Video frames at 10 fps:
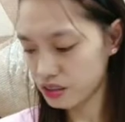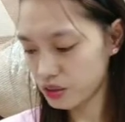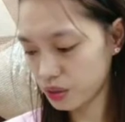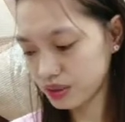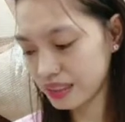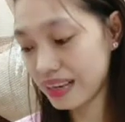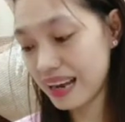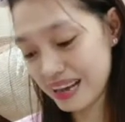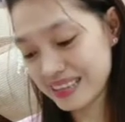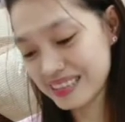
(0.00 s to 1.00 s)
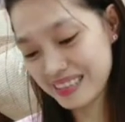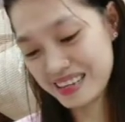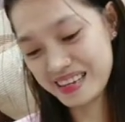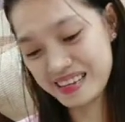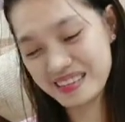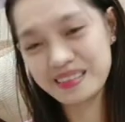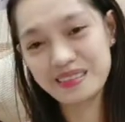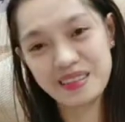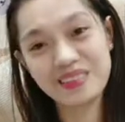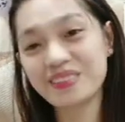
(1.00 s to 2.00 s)
So, the last is,
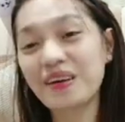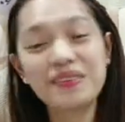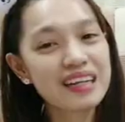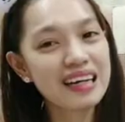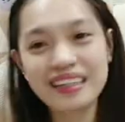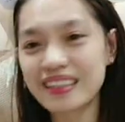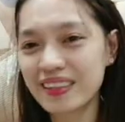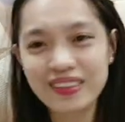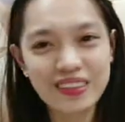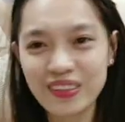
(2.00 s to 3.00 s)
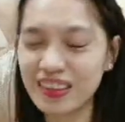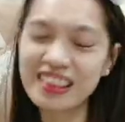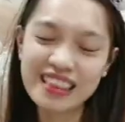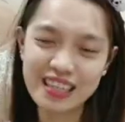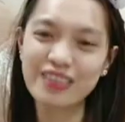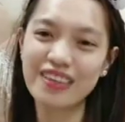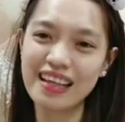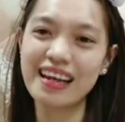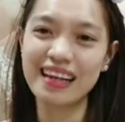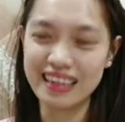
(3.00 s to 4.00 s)
sobrang ang cute-cute nito
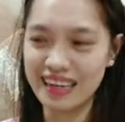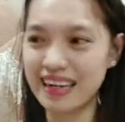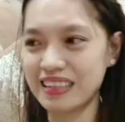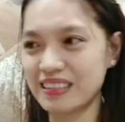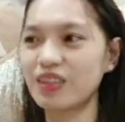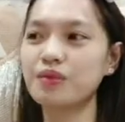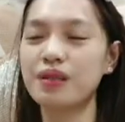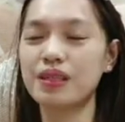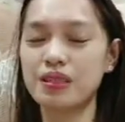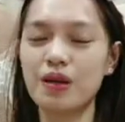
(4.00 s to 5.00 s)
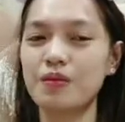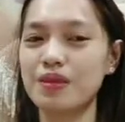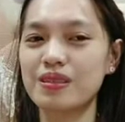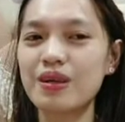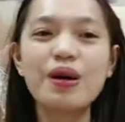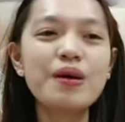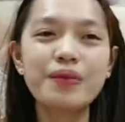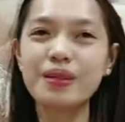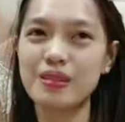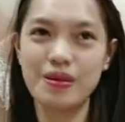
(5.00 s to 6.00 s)
talaga. Sobra, sobra,
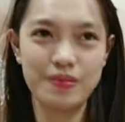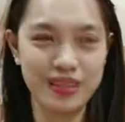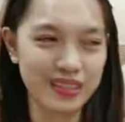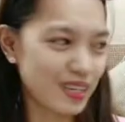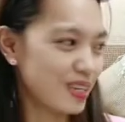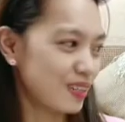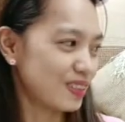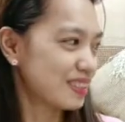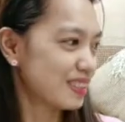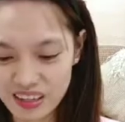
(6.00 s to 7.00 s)
sobra, sobrang cute.